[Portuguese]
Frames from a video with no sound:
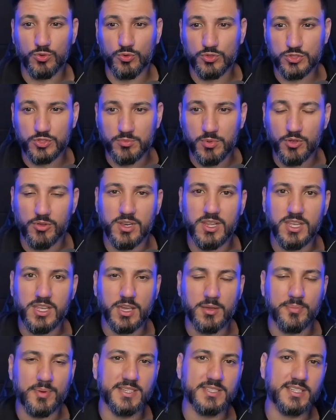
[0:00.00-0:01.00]
usa o meu
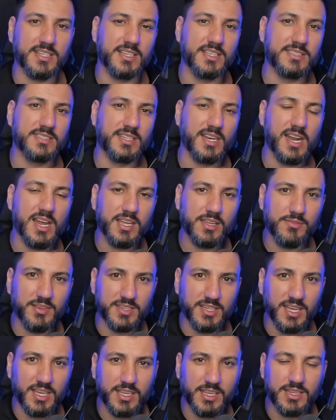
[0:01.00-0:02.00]
link aí para se cadastrar, que
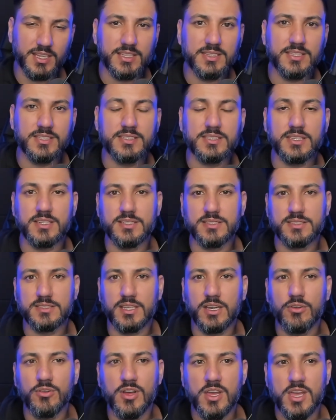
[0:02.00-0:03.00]
vai estar tá aqui na
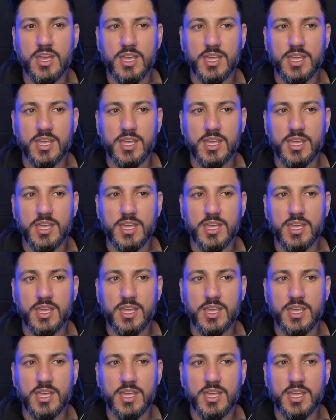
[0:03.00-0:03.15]
descrição.